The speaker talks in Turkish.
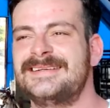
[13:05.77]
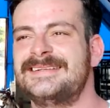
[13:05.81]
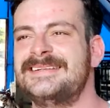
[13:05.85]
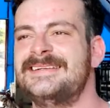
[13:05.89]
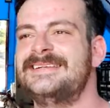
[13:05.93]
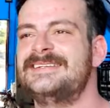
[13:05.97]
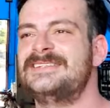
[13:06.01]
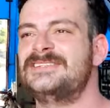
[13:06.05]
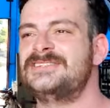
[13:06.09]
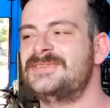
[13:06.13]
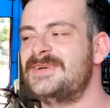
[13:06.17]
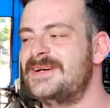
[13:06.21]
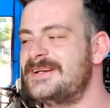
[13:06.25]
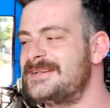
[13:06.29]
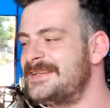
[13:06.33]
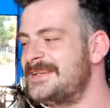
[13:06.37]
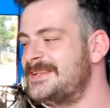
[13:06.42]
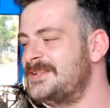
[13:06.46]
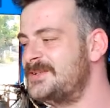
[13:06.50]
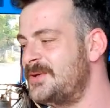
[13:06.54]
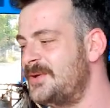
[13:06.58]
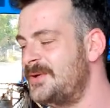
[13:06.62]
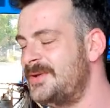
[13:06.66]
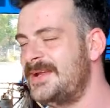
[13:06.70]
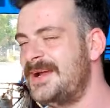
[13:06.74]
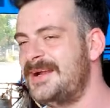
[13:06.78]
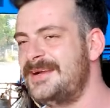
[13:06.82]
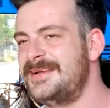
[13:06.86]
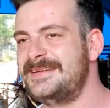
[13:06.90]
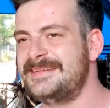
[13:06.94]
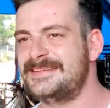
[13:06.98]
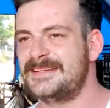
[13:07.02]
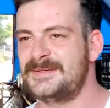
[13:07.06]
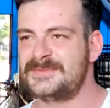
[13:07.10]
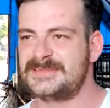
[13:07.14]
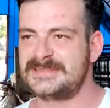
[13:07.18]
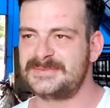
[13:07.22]
E, civardaki köylerle
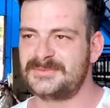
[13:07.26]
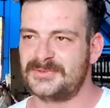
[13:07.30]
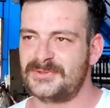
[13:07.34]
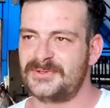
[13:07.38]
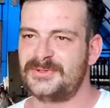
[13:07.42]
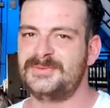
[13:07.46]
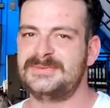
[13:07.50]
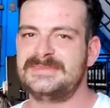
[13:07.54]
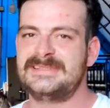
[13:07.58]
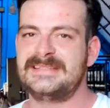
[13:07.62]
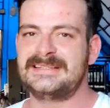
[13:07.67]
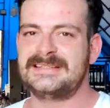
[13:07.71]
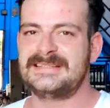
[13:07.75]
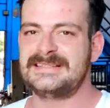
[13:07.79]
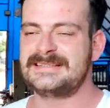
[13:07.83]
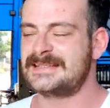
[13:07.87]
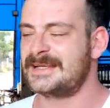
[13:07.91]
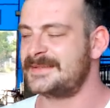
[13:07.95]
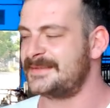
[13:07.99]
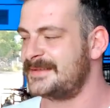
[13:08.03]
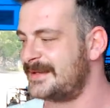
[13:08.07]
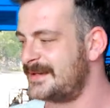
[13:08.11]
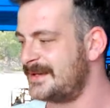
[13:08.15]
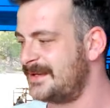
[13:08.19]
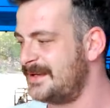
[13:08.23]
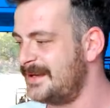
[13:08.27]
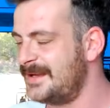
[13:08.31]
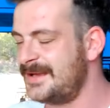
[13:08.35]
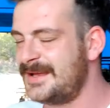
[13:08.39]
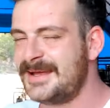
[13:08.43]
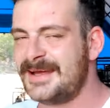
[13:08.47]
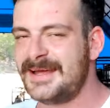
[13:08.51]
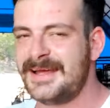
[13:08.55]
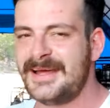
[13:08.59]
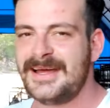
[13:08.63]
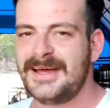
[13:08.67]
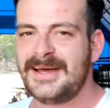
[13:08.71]
ya da bizim köyümüzdeki insanlarla.
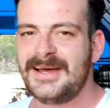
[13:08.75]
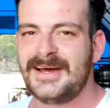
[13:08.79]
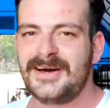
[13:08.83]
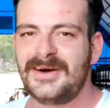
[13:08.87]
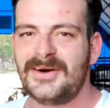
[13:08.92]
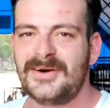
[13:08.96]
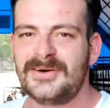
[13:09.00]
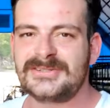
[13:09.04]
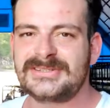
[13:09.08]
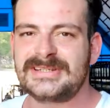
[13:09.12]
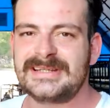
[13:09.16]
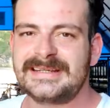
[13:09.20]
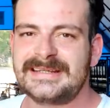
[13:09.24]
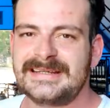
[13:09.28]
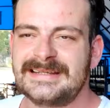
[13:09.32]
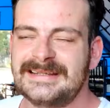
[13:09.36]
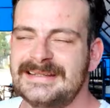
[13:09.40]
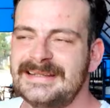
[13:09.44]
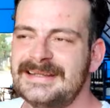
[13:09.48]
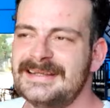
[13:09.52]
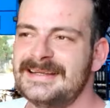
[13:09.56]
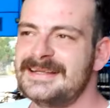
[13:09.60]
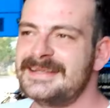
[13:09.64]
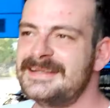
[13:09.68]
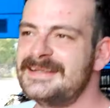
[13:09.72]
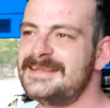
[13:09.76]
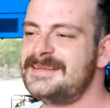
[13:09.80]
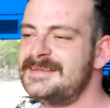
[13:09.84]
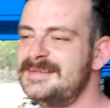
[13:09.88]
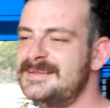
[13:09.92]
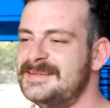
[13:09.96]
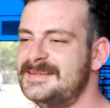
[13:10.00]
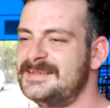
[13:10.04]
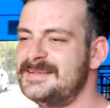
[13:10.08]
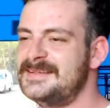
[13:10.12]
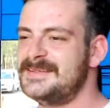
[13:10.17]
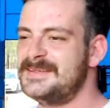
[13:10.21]
O şekilde e,
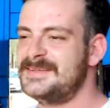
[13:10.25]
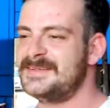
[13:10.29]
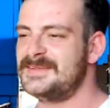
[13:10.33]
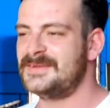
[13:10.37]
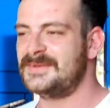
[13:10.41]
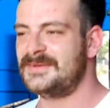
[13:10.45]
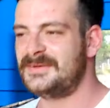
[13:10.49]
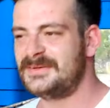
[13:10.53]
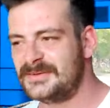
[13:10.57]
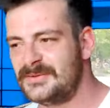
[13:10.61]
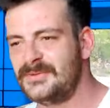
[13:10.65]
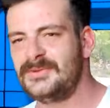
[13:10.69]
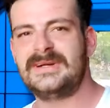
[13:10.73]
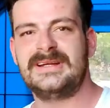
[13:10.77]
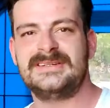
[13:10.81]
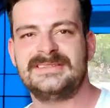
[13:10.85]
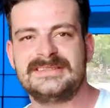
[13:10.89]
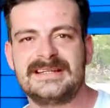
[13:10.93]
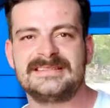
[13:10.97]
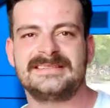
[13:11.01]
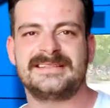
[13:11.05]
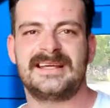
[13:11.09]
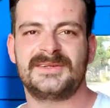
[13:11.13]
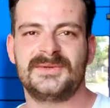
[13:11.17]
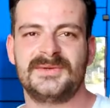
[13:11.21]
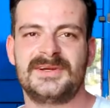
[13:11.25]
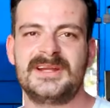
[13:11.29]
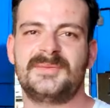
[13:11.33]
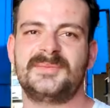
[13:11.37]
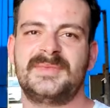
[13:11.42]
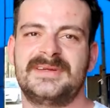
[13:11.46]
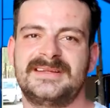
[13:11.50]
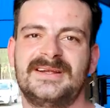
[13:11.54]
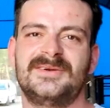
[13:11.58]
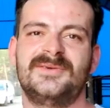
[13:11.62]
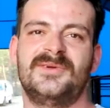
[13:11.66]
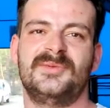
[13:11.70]
üreteceğiz yani
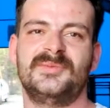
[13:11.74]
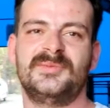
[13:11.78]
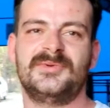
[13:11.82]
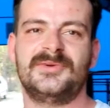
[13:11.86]
üretmeden olmuyor.